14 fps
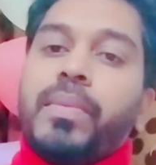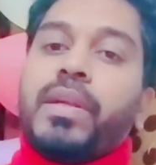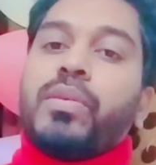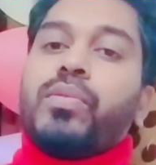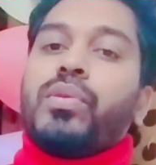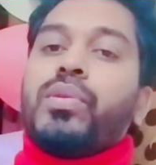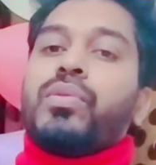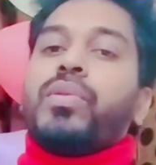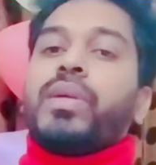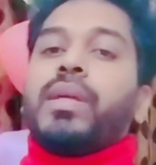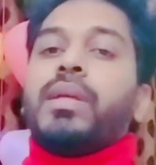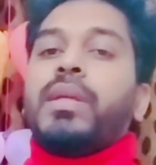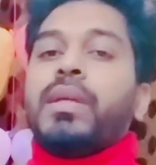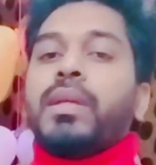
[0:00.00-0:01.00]
নাম্বারে কল
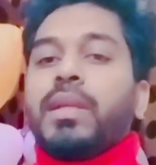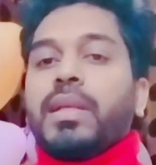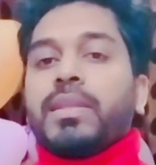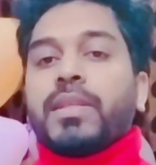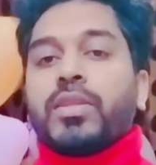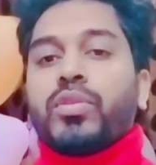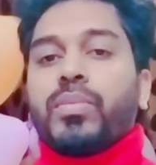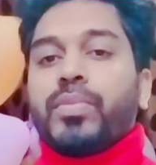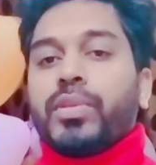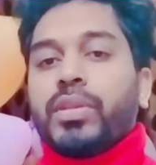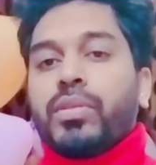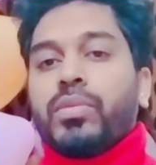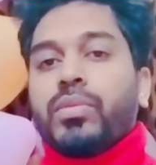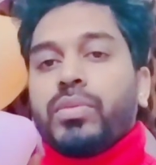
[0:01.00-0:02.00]
করে লেজার
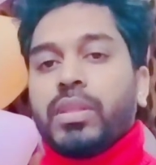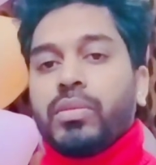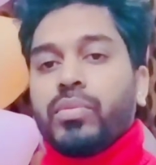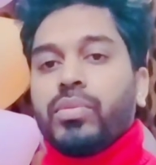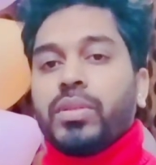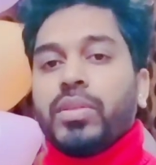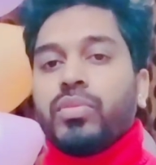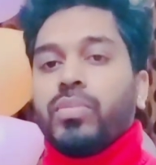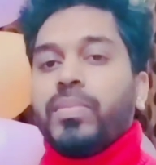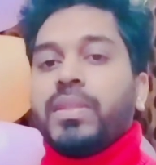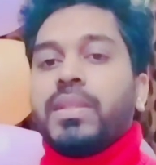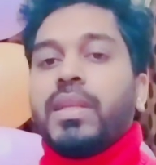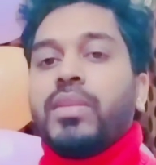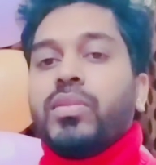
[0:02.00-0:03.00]
সম্পর্কিত যে কোনো কিছু
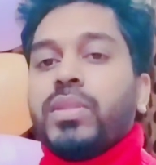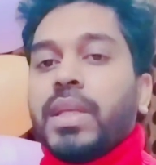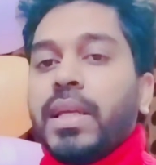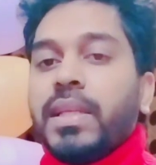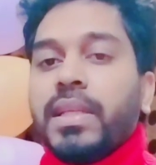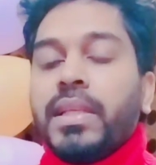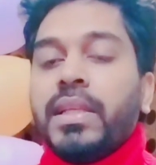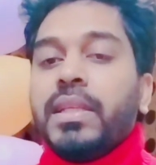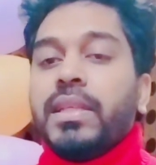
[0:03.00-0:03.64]
বিস্তারিত চাইলে